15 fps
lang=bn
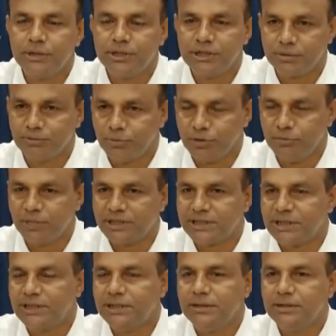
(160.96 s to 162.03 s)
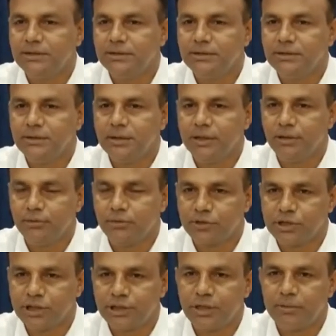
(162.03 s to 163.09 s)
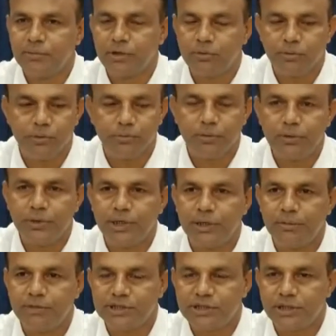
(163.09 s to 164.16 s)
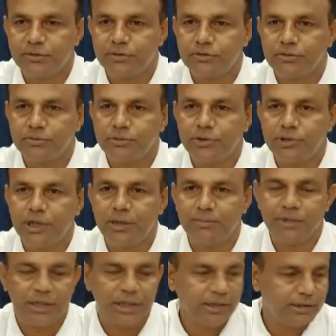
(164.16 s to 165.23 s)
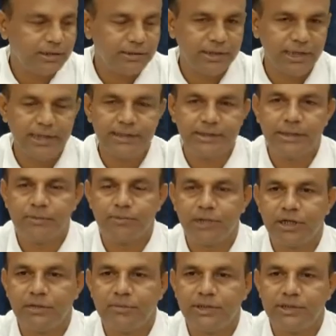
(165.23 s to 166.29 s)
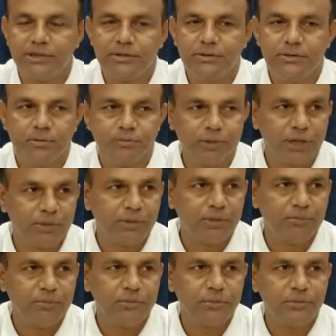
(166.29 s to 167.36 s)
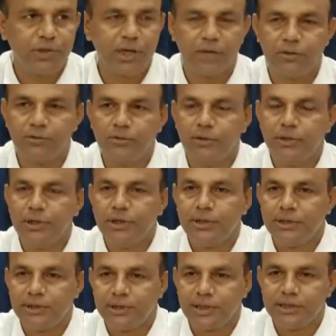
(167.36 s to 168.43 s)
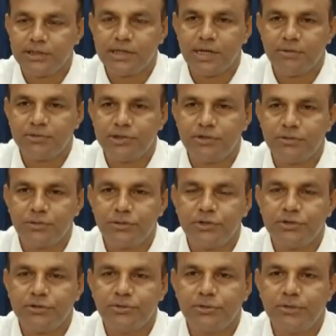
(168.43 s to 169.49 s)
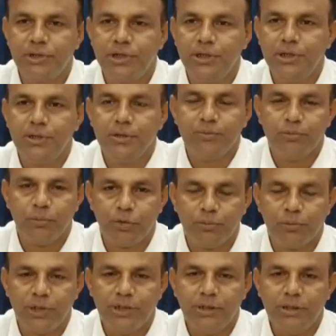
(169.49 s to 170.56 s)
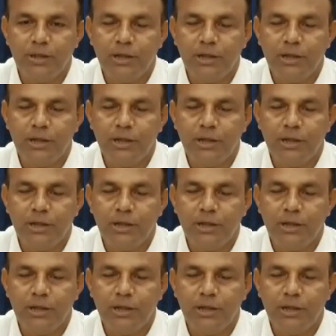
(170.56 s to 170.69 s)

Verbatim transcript: ডিসেম্বর মাসে এই অনুষ্ঠানটা আমরা করবো এটার বিস্তারিত সম্বন্ধে আমাদের যে এইচআর ম্যাডাম আছেন সুপ্রিয়া ম্যাম উনি আরও ডিটেলস টার্মস অ্যান্ড কন্ডিশনগুলি বলবেন